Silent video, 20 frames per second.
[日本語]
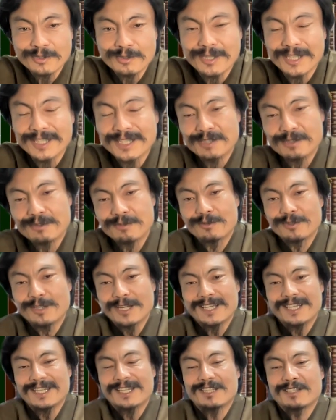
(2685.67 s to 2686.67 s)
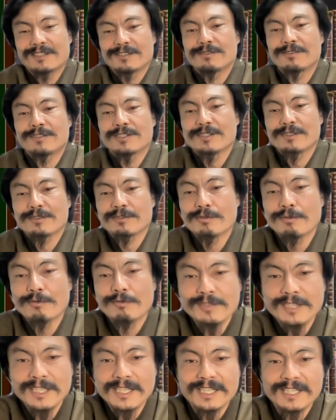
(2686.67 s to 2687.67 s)
中華手数料だけだったりするんですけどそ
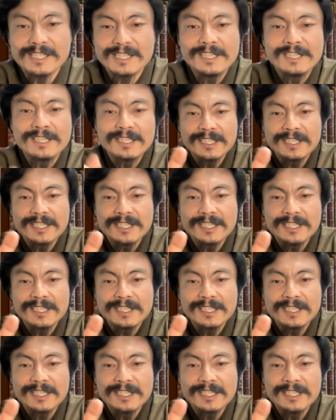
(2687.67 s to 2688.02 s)
こに